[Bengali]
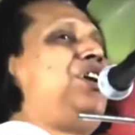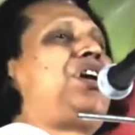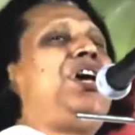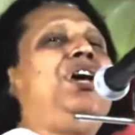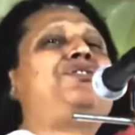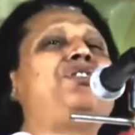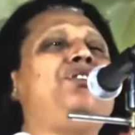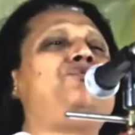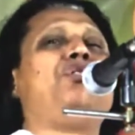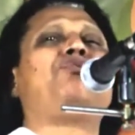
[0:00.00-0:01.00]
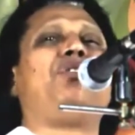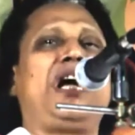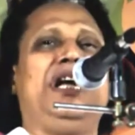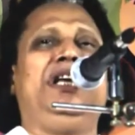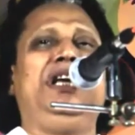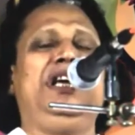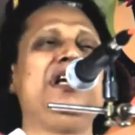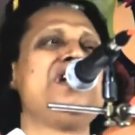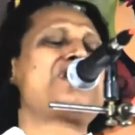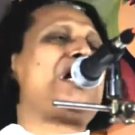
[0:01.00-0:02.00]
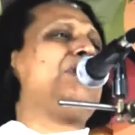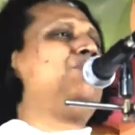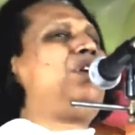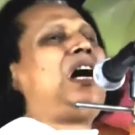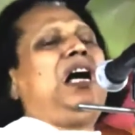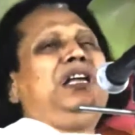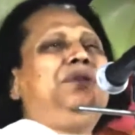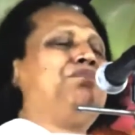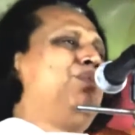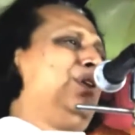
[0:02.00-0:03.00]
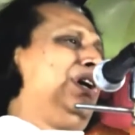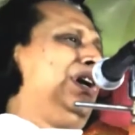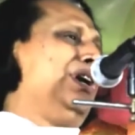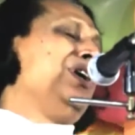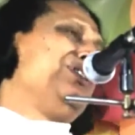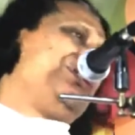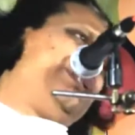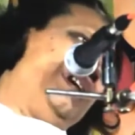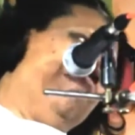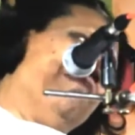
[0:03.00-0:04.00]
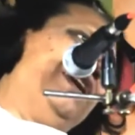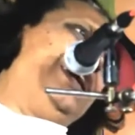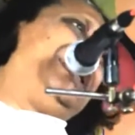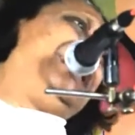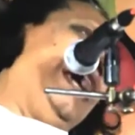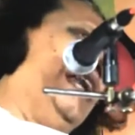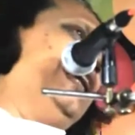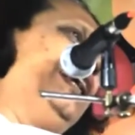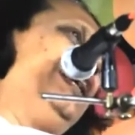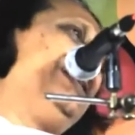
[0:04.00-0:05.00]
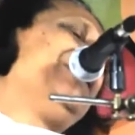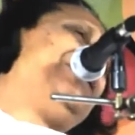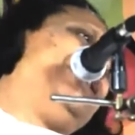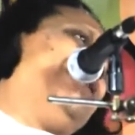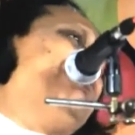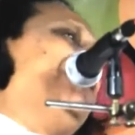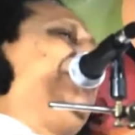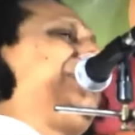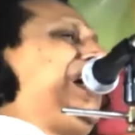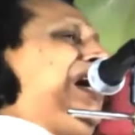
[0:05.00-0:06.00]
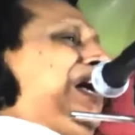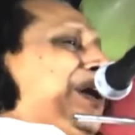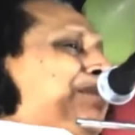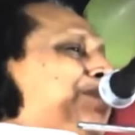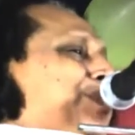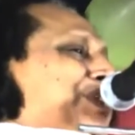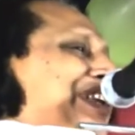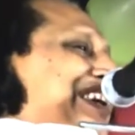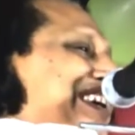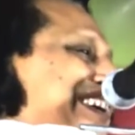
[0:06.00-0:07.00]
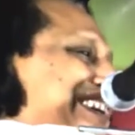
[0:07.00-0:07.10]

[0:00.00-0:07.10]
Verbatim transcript: যে খেয়েছে যতখানি সাধু খালিম বলে যেমনি জ্ঞানী তেমনি তার ফকির